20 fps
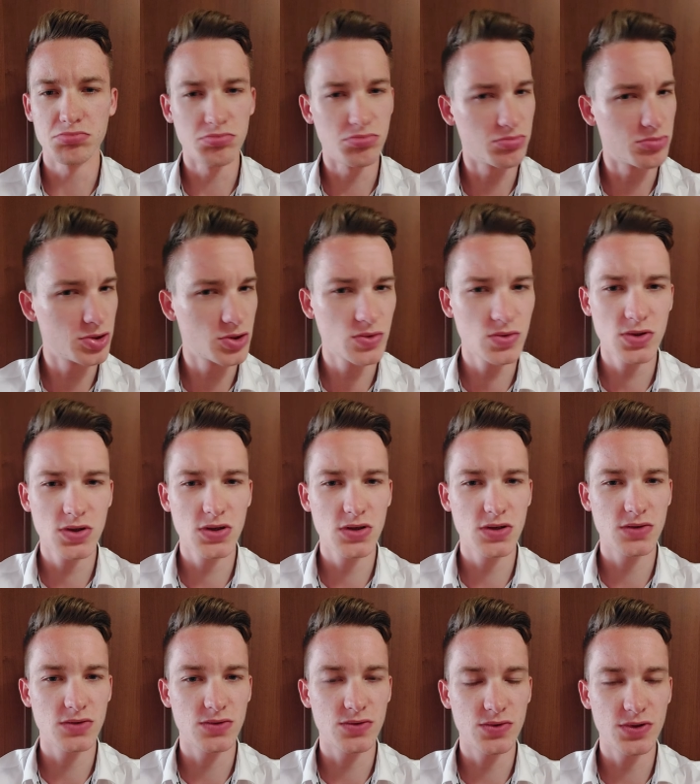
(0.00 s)

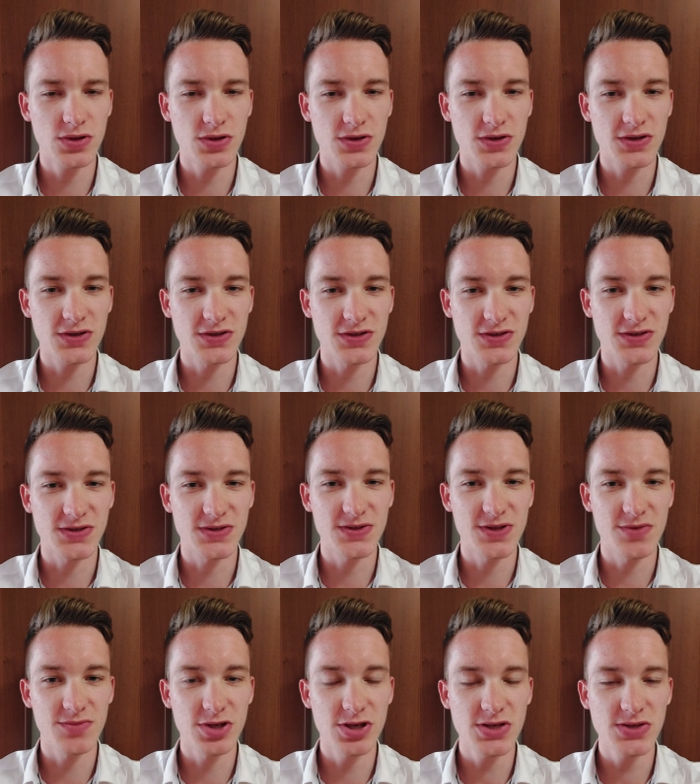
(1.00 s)
много других разных
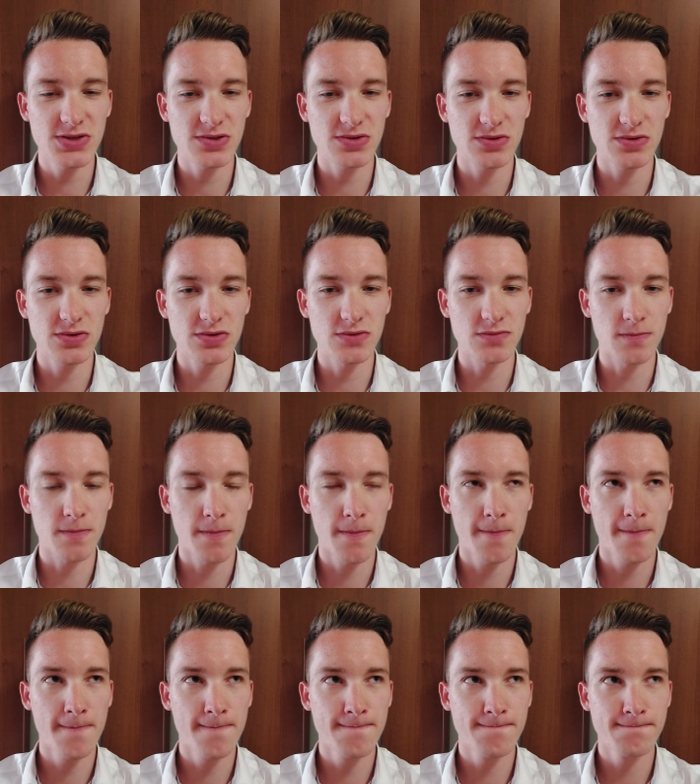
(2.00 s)
систем есть, но,
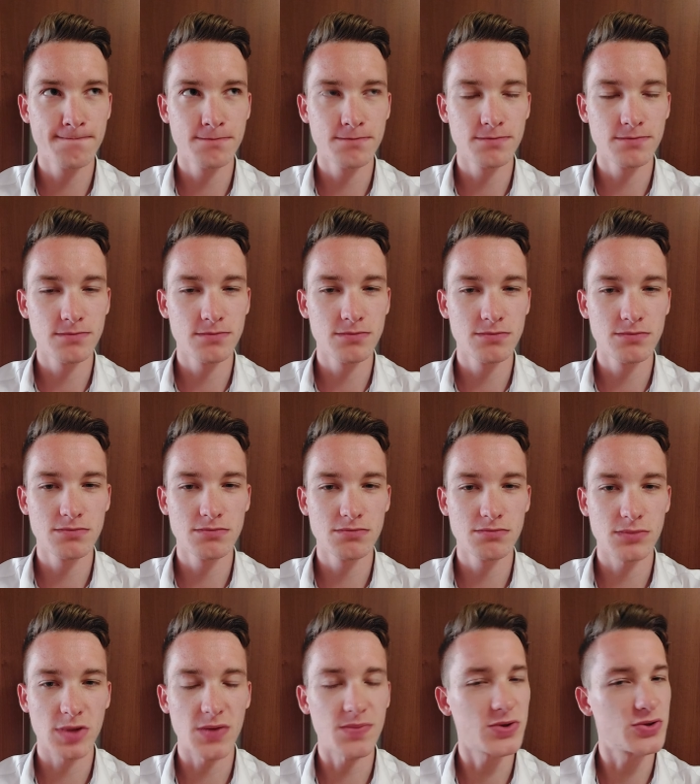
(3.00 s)

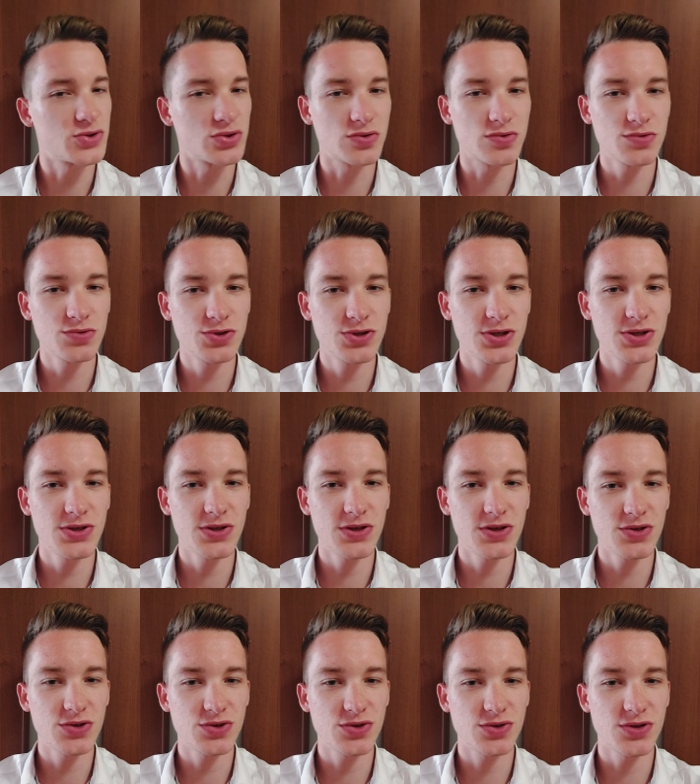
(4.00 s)
опять же, круче это
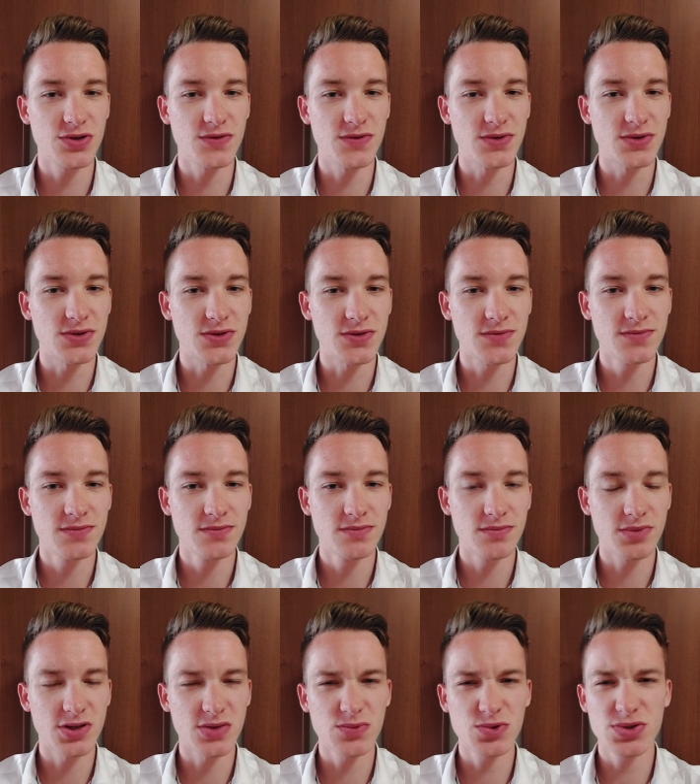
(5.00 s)
я еще не видел.
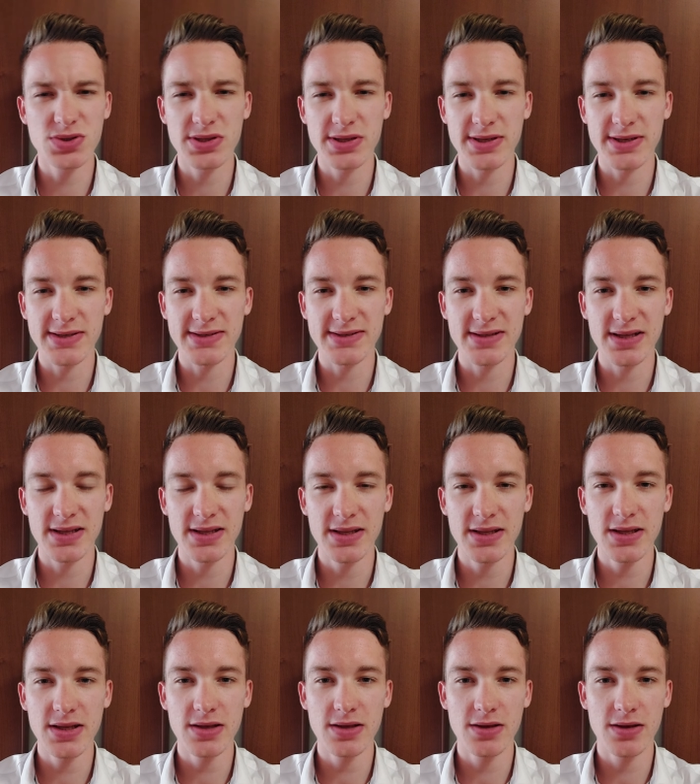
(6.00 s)
Потому что
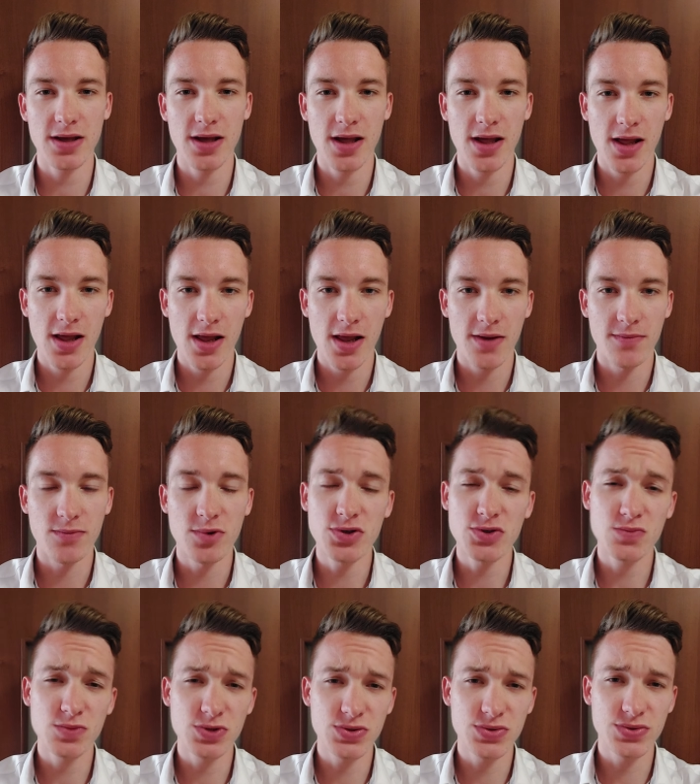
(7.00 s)
остальные,
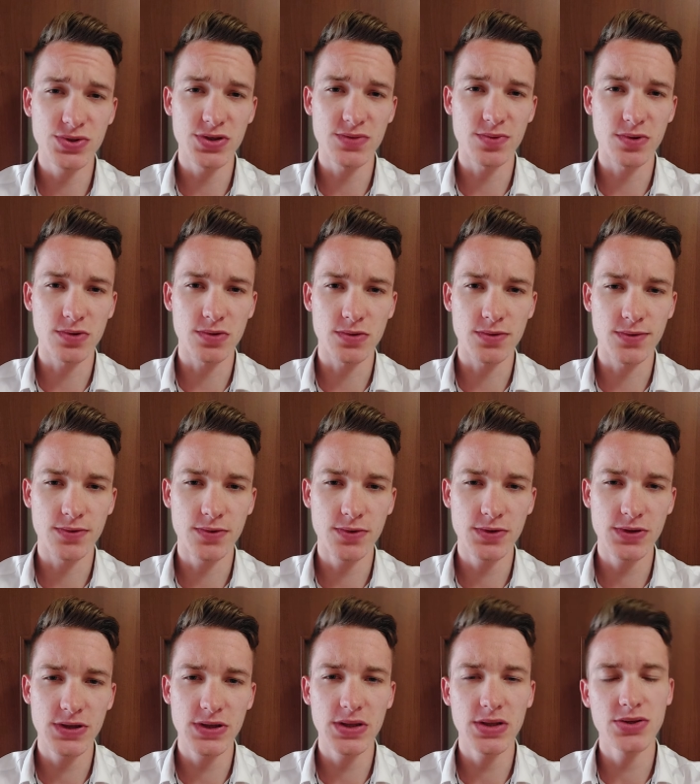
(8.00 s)
может быть, у них порог
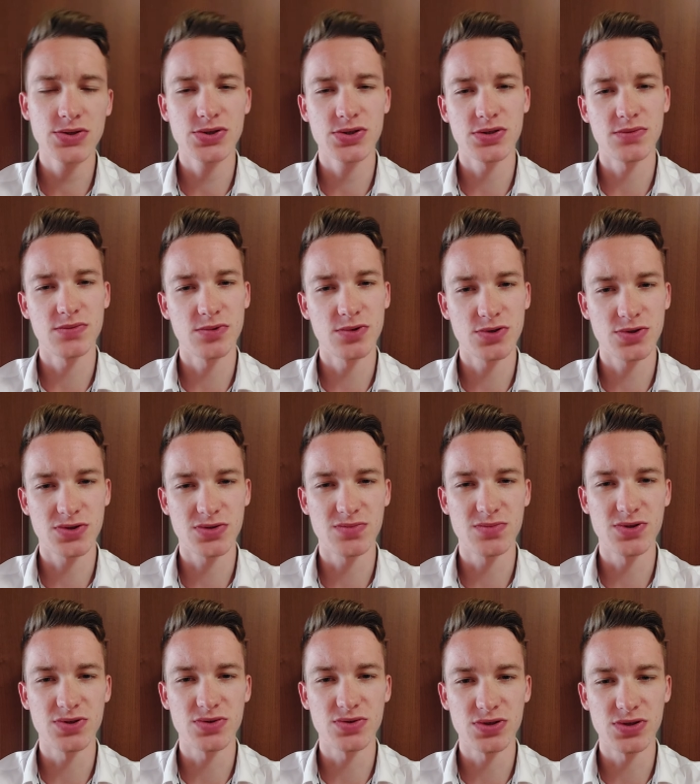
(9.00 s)
входа ниже, может
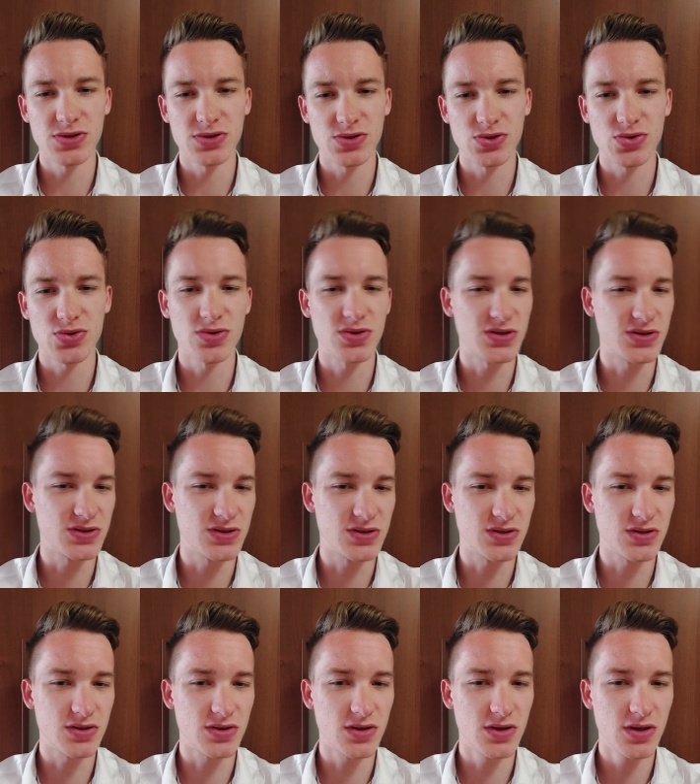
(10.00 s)
быть, у них что-то
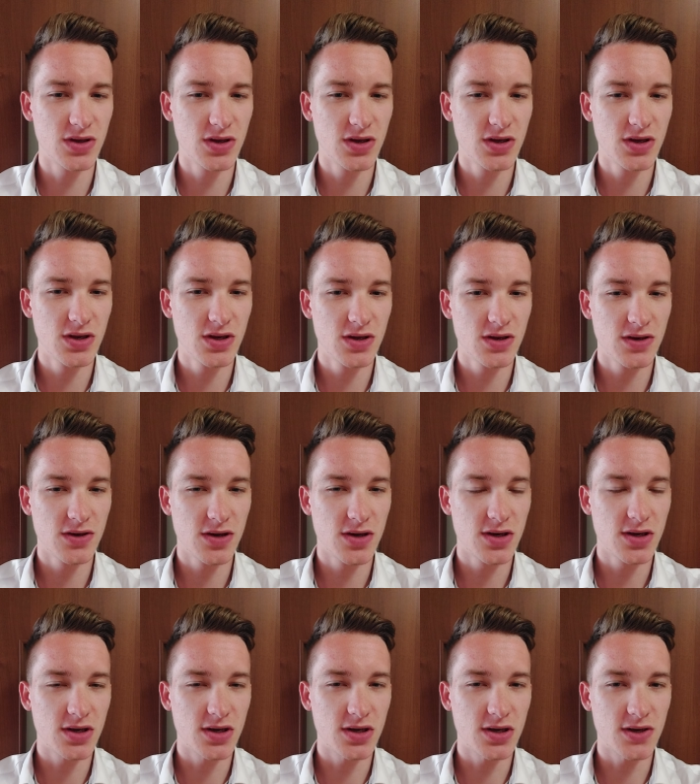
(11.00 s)
где-то
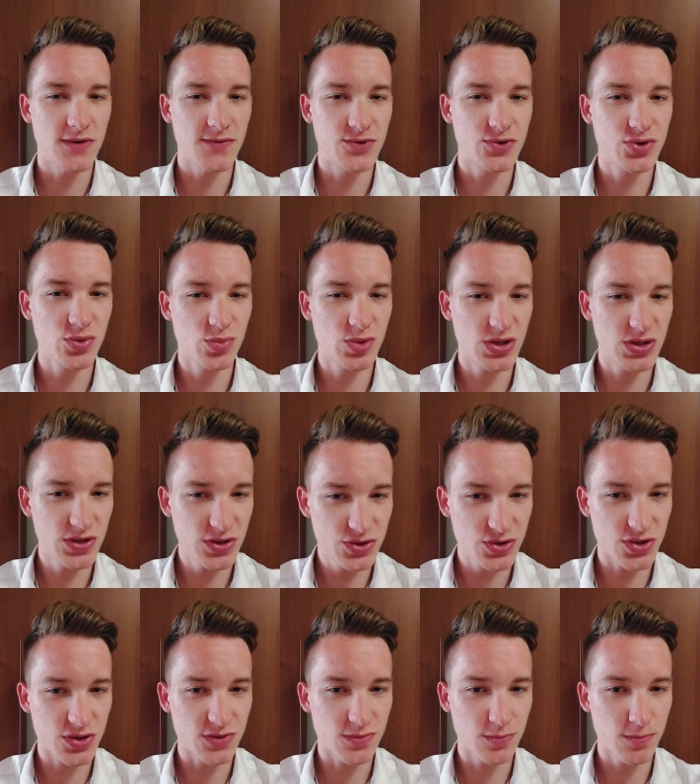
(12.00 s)
а, в чем-то
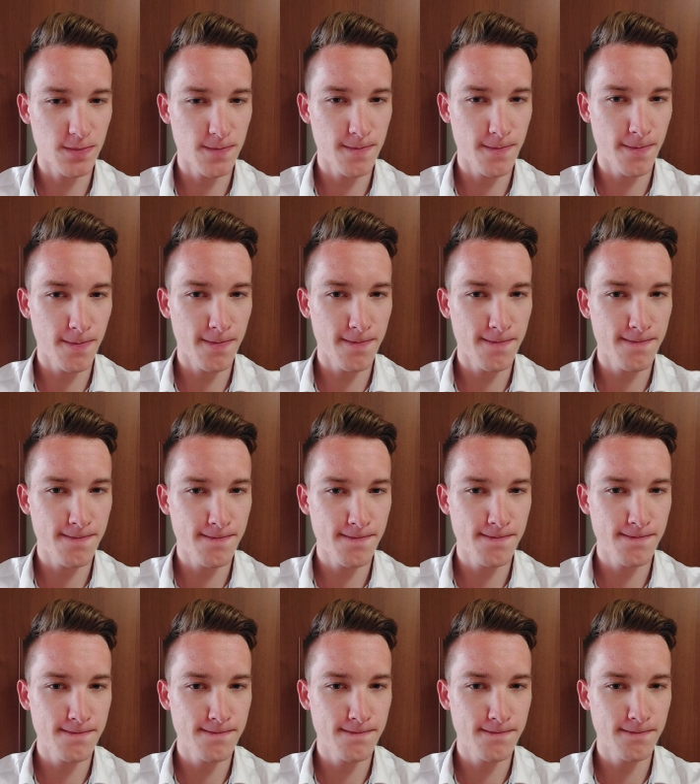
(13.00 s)
ниже,
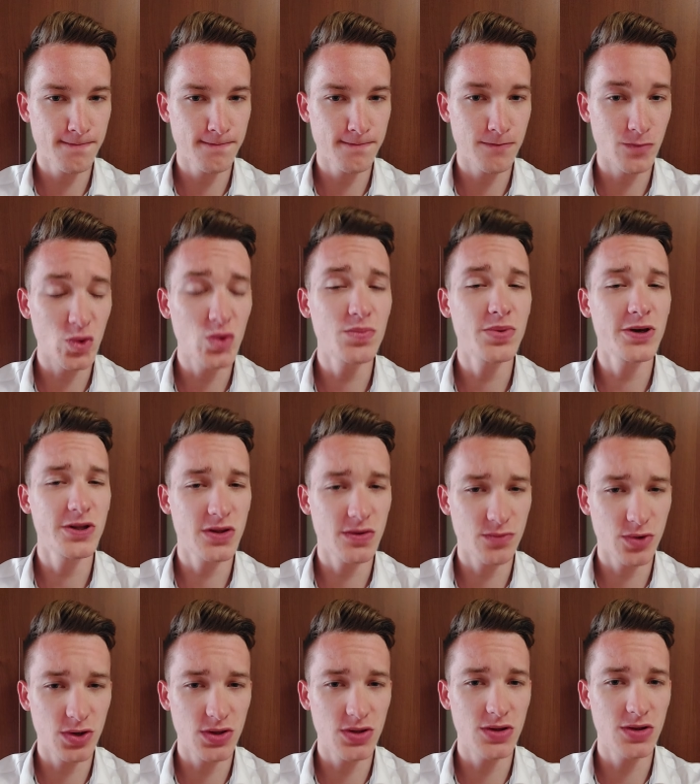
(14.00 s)
но
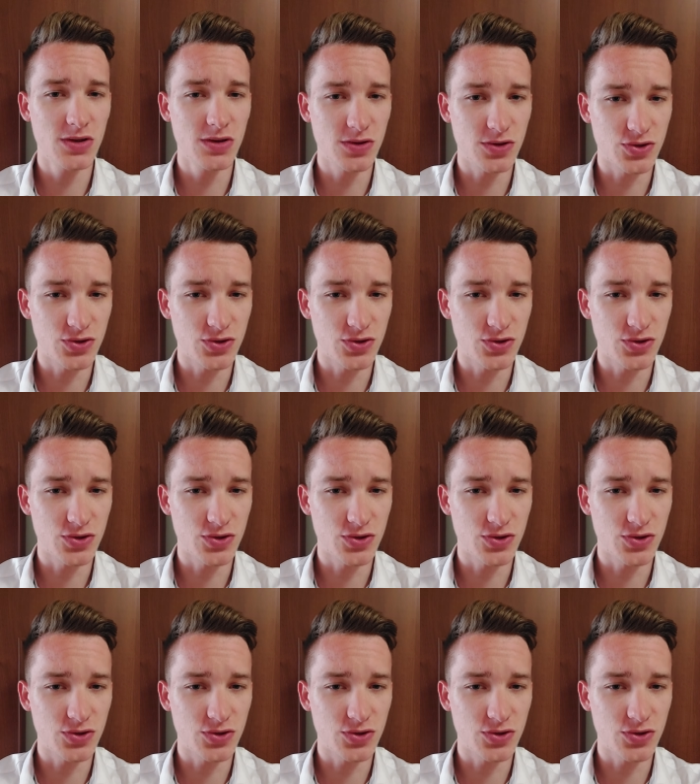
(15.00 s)
поэтому они и